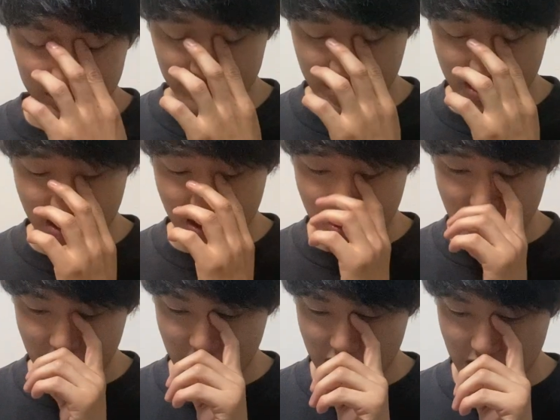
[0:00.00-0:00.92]

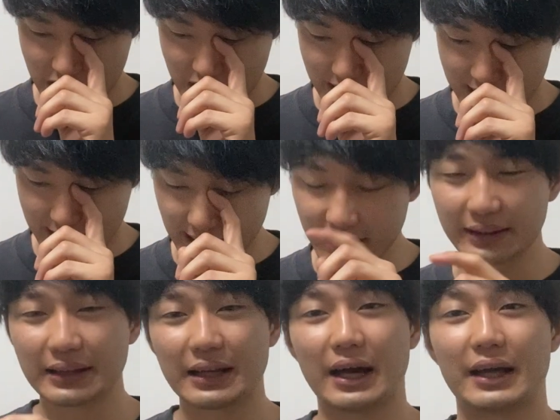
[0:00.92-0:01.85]
えー、
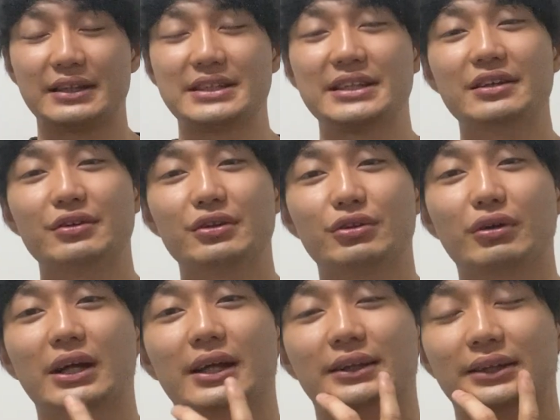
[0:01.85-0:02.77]
ランナー1、2塁と
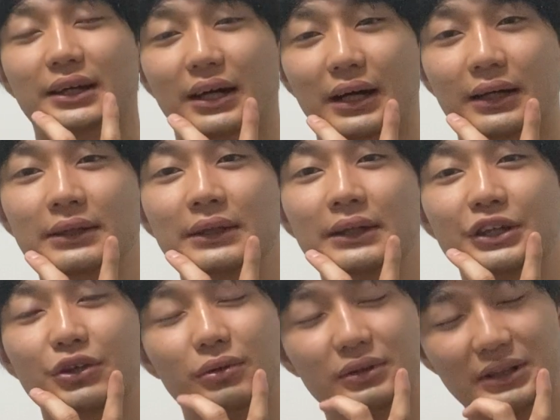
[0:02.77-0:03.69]
かだったら
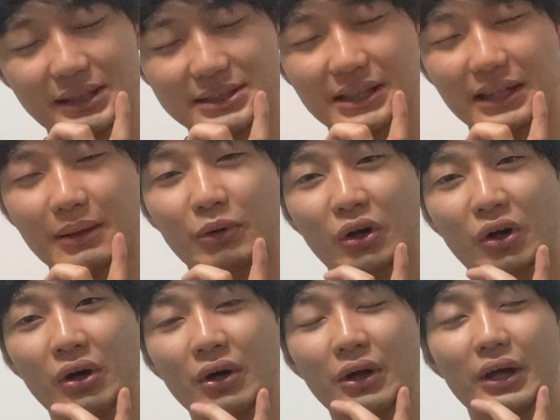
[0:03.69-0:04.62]
4点差で
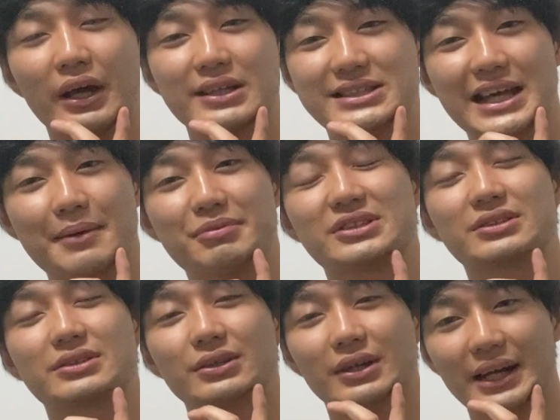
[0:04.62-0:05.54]
も、えー、セーブ
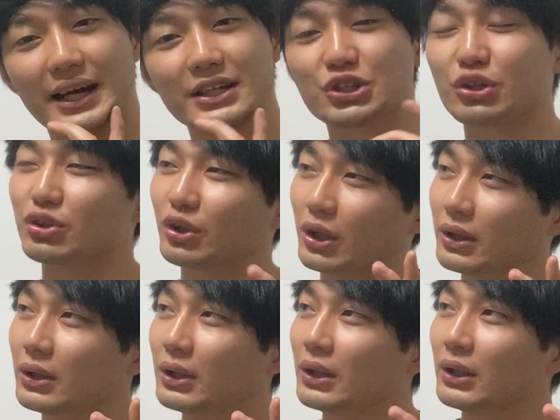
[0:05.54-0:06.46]
つくのかな。ちょっ
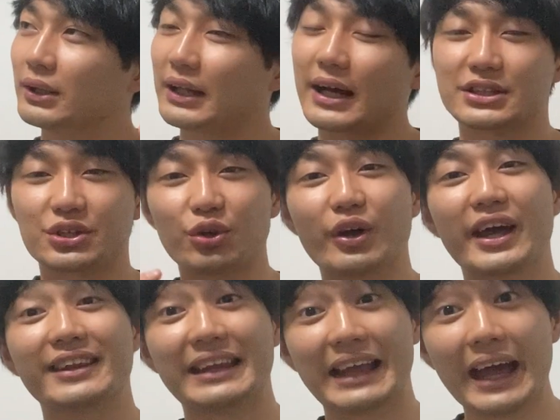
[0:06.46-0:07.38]
と、なんかその
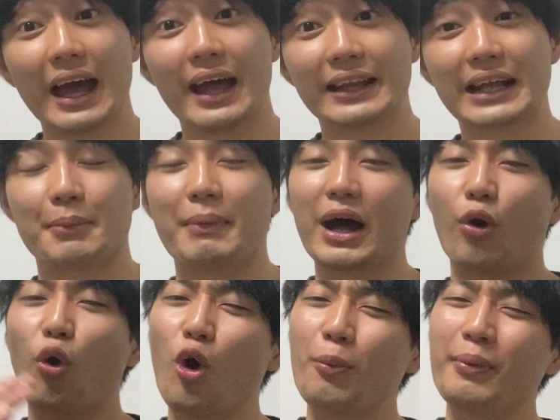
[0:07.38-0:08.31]
辺ね、なんかまあ、
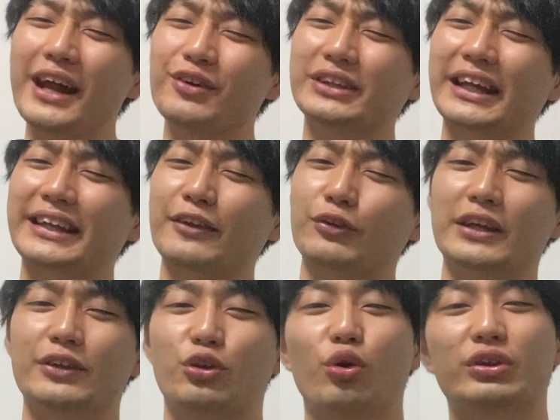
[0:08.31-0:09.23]
ホームラン打たれた
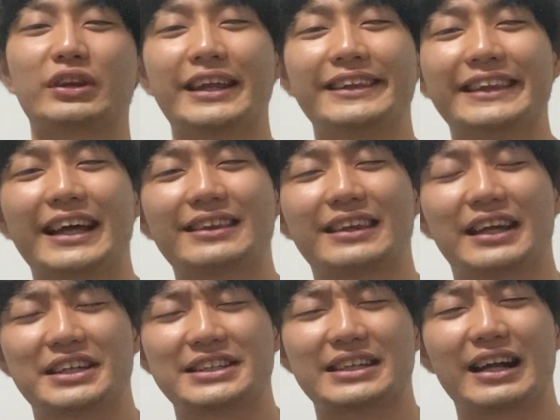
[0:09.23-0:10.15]
時に同点になっ
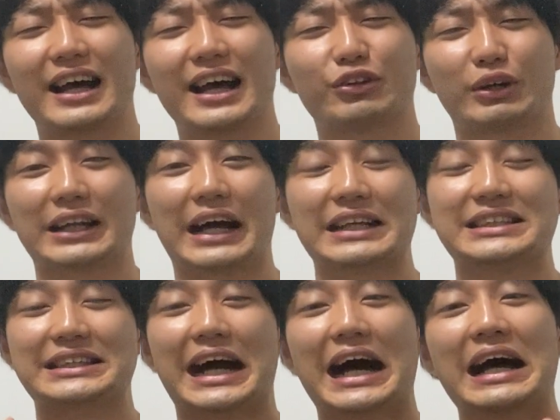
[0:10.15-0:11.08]
たりしたら、とか、なんか、
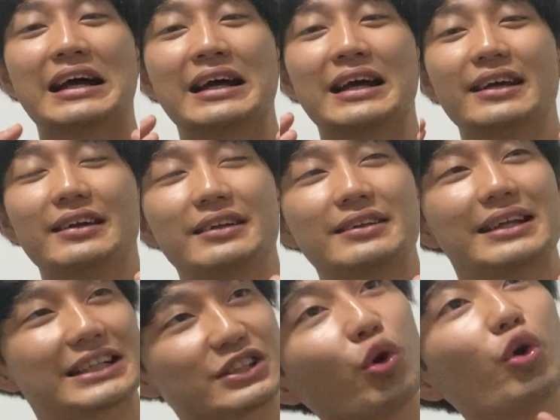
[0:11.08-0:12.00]
なんか、
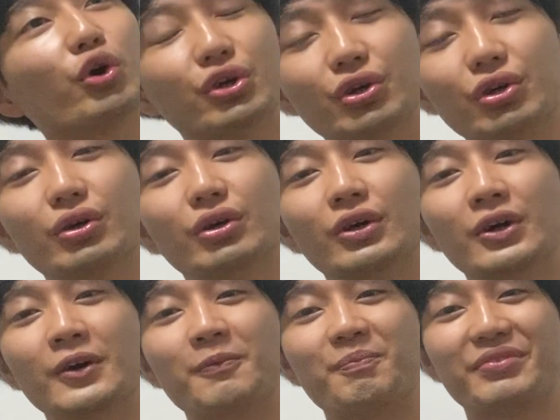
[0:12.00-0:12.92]
なんかそういう、
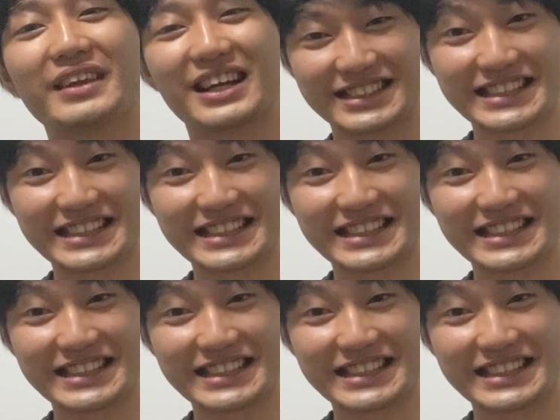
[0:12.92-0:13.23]
なんか